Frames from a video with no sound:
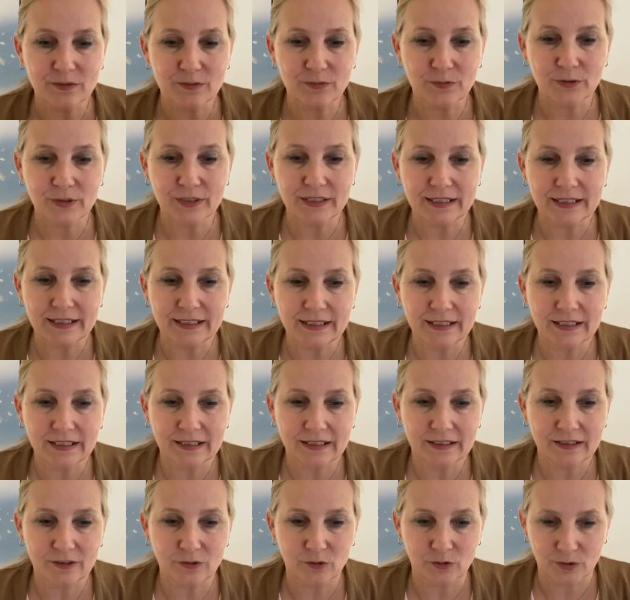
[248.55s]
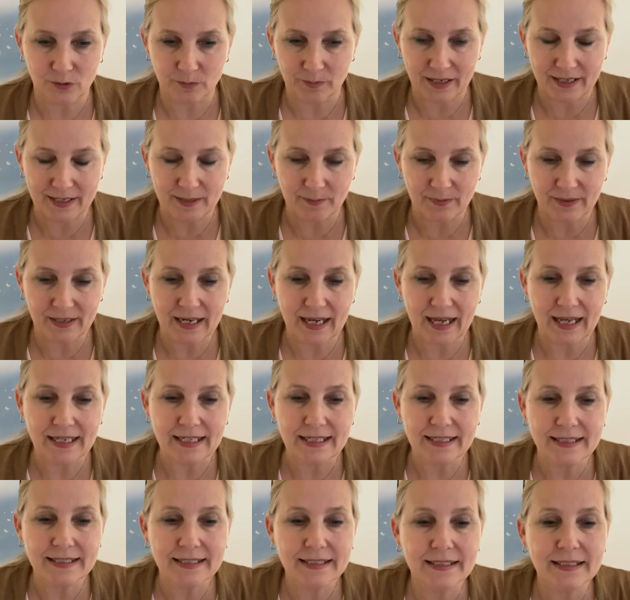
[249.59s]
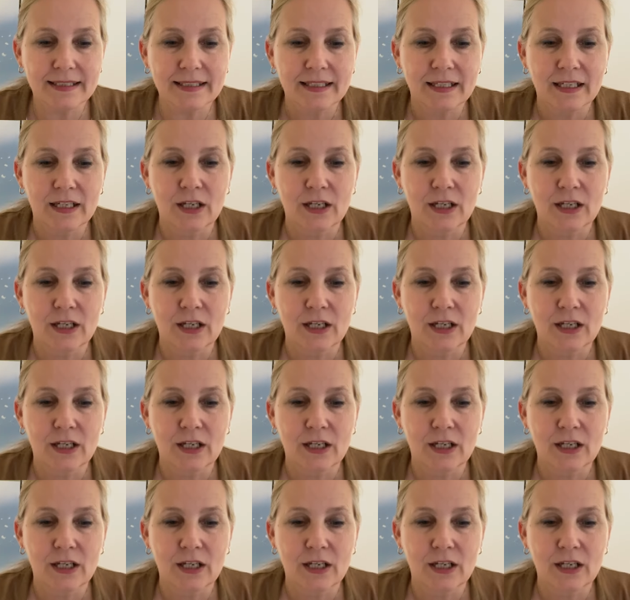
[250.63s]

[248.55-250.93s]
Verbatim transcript: von ihr oder über eine Bekannte,